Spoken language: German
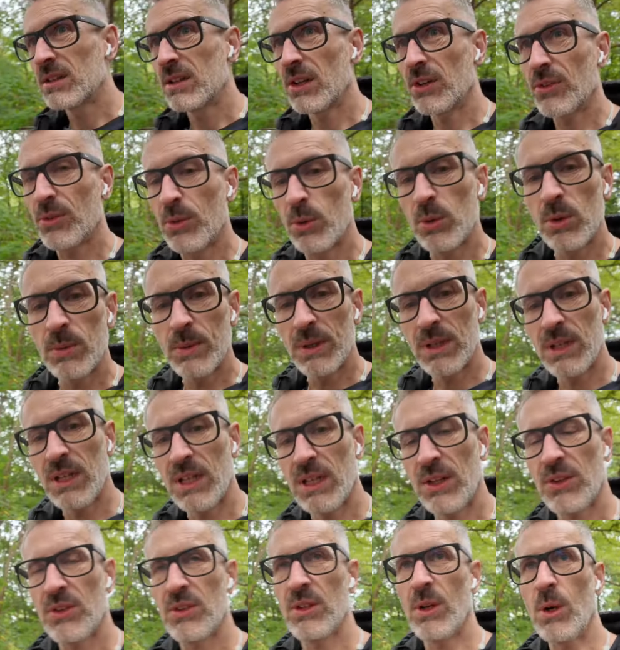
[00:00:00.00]
Das, wo immer
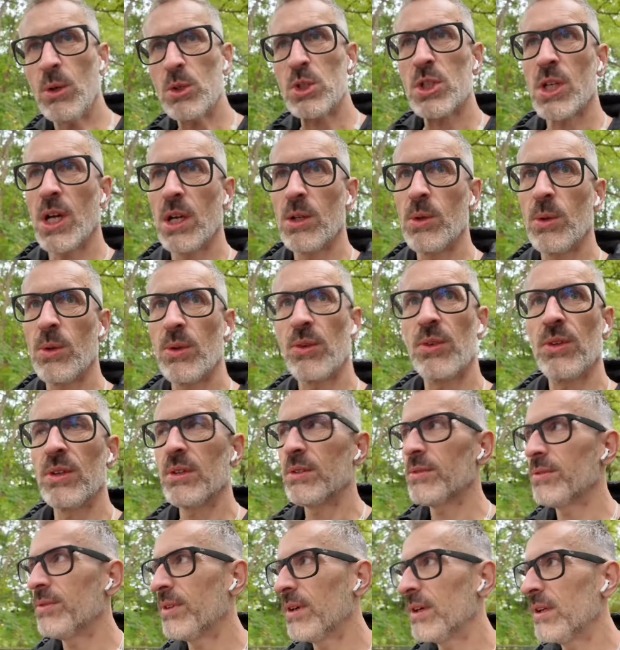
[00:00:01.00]
die ganzen Ausschreitungen sind,